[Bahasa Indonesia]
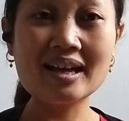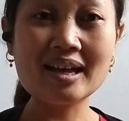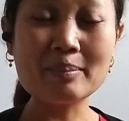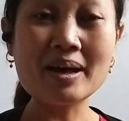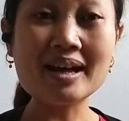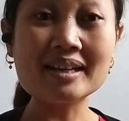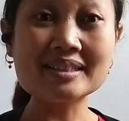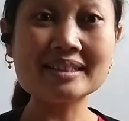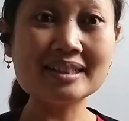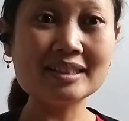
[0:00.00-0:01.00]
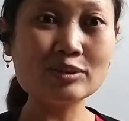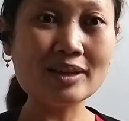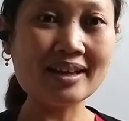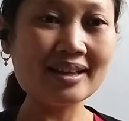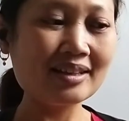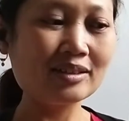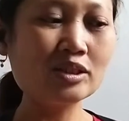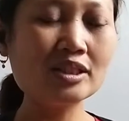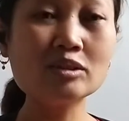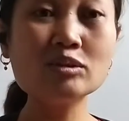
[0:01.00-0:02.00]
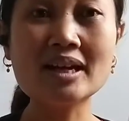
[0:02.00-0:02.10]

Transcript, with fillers: apa asir gitu ya terus dia itu